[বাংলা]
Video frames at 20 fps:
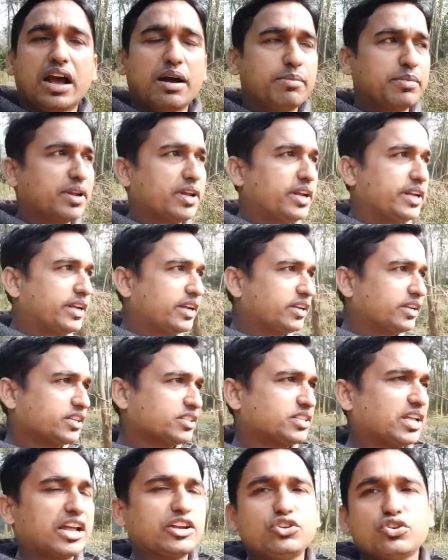আমরা
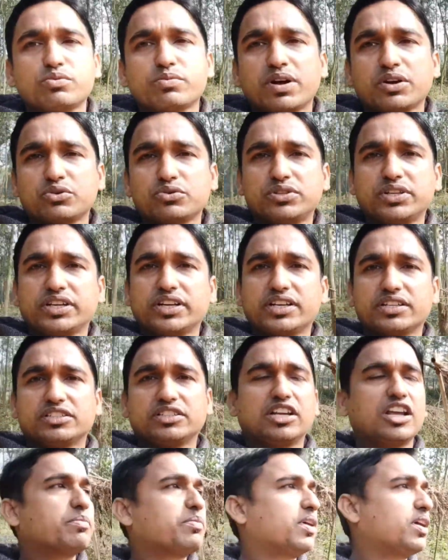এখানকার স্থানীয় মানুষদের কাছ
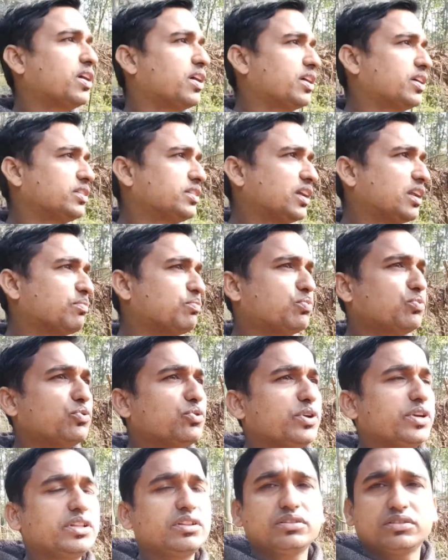থেকে বা যারা
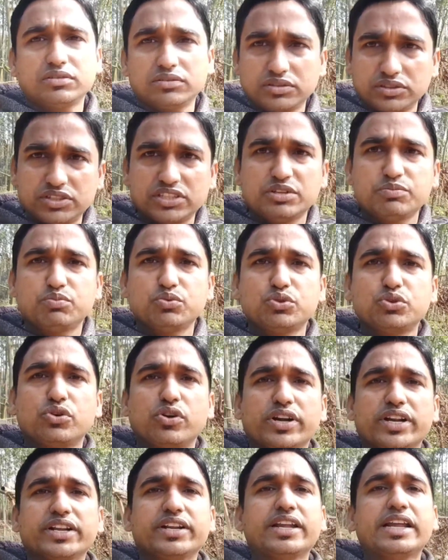পুরোহিত যিনি পুজো
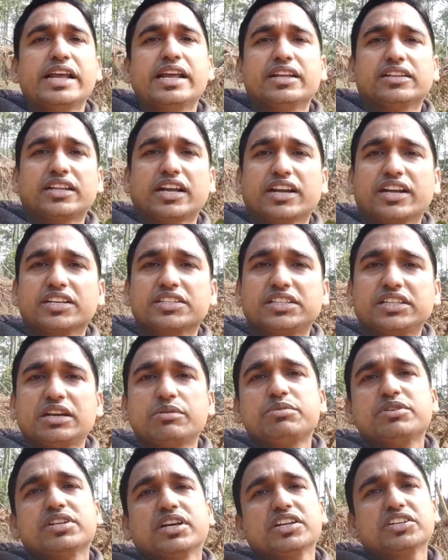করেন তার কাছ থেকে
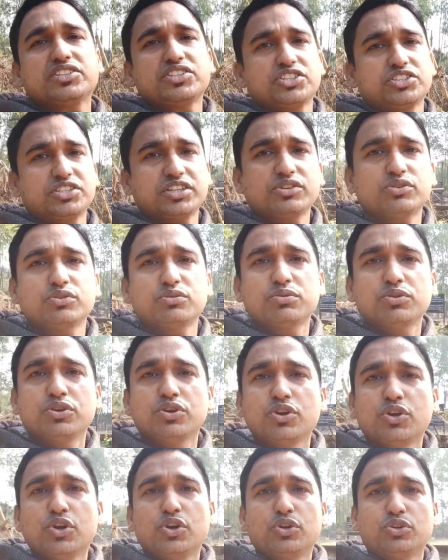আমি জানার চেষ্টা করব
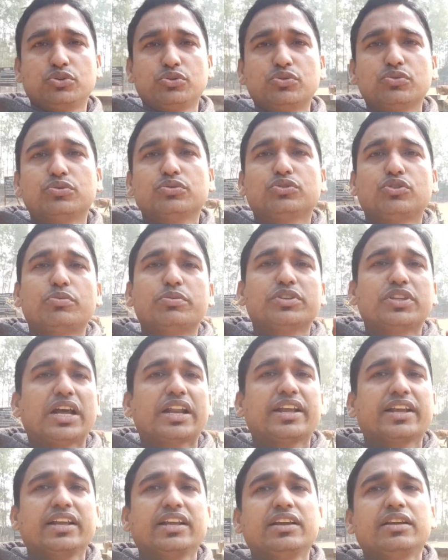তো তবে
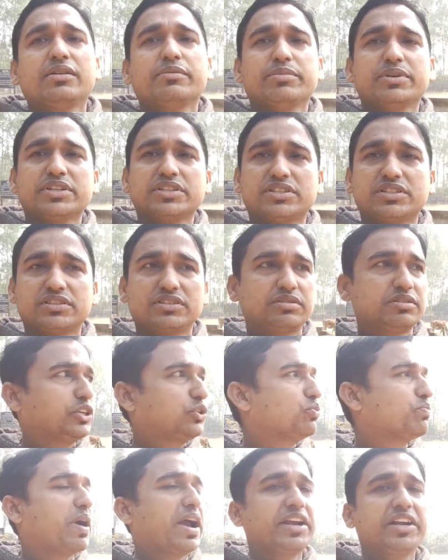তার আগে ফ্রেন্ডস
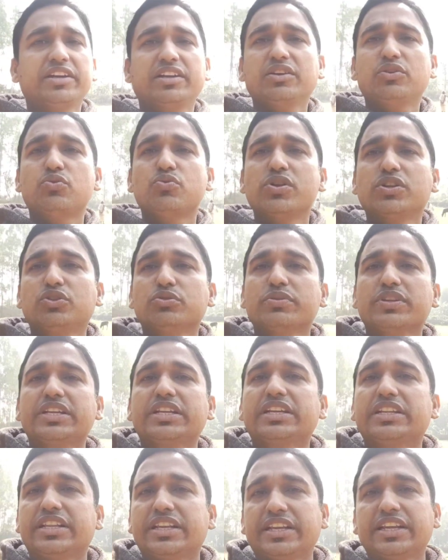একটু বাইরেটা ঘুরে
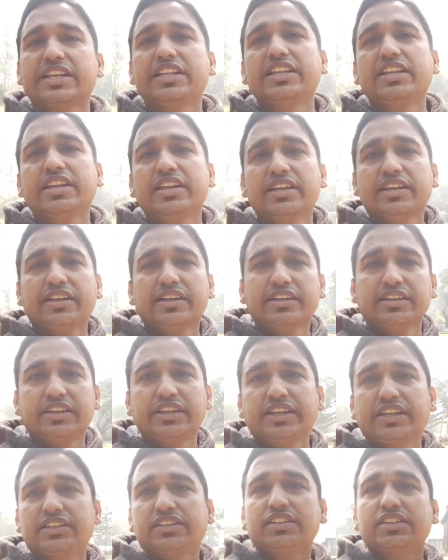তোমাদেরকে দেখিয়ে দিই
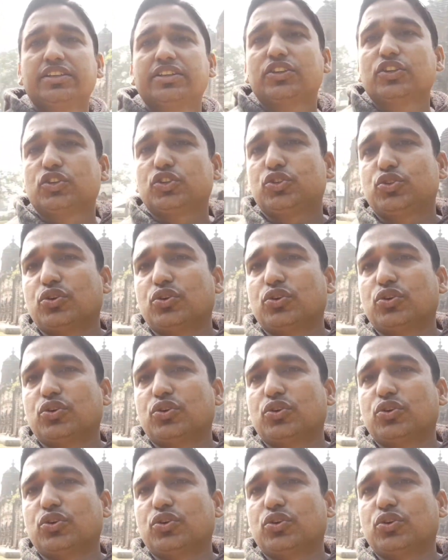ঠিক আছে তো